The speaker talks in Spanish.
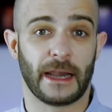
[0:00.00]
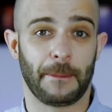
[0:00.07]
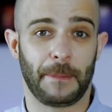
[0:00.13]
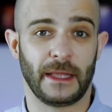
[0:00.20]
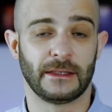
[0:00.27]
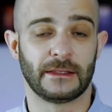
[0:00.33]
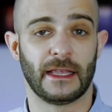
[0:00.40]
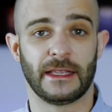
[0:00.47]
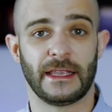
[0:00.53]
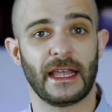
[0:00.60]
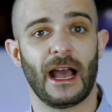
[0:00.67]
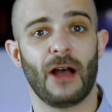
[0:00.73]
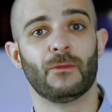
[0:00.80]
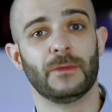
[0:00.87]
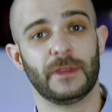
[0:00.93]
de repente
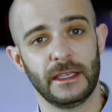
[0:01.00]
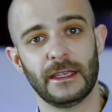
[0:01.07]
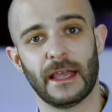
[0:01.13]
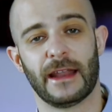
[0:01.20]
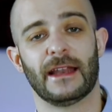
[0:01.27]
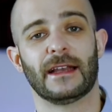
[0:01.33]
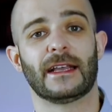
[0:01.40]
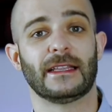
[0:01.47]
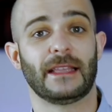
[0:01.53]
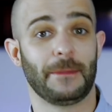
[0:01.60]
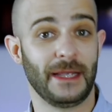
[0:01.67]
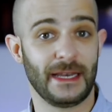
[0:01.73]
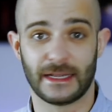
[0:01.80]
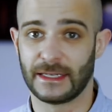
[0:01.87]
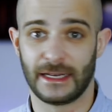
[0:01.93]
llega un día en el que te
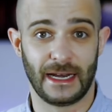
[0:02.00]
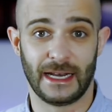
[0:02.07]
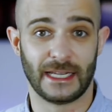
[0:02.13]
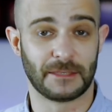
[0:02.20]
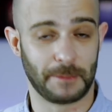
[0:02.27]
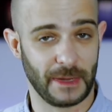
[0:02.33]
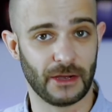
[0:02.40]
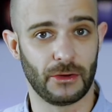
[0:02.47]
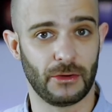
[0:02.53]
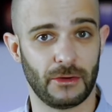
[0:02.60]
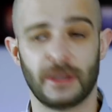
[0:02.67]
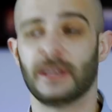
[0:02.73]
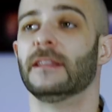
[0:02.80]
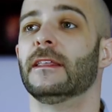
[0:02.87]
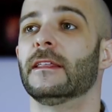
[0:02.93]
miras en el
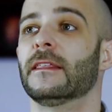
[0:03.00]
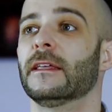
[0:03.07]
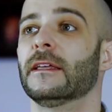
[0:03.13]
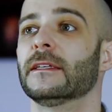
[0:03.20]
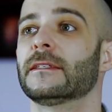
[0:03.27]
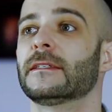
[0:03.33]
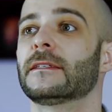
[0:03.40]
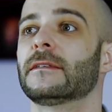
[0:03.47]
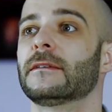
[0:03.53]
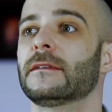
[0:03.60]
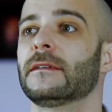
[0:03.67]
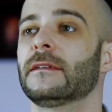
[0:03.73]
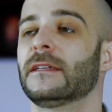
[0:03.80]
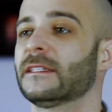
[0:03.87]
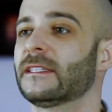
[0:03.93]
espejo y dices,
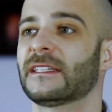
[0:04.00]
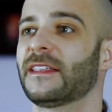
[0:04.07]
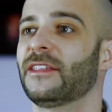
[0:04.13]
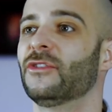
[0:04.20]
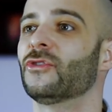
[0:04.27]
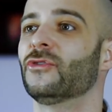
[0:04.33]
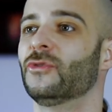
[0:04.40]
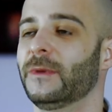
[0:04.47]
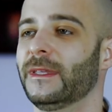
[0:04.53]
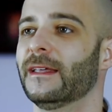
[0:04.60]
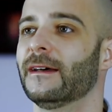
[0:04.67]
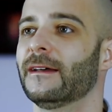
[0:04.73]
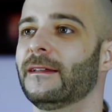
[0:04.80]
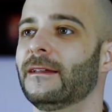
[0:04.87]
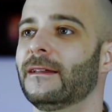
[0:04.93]
¿qué estás haciendo con tu
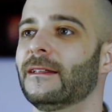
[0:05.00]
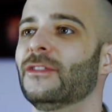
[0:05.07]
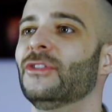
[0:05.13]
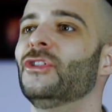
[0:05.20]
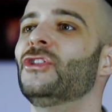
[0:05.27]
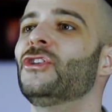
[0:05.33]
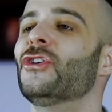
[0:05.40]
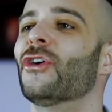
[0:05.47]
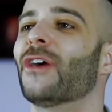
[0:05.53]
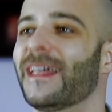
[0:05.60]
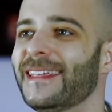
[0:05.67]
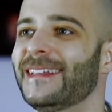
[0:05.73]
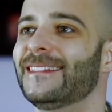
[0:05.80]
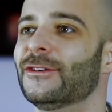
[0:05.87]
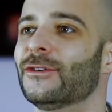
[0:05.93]
vida?
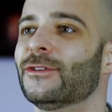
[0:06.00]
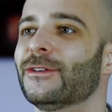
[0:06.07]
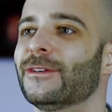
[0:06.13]
Drogadicto.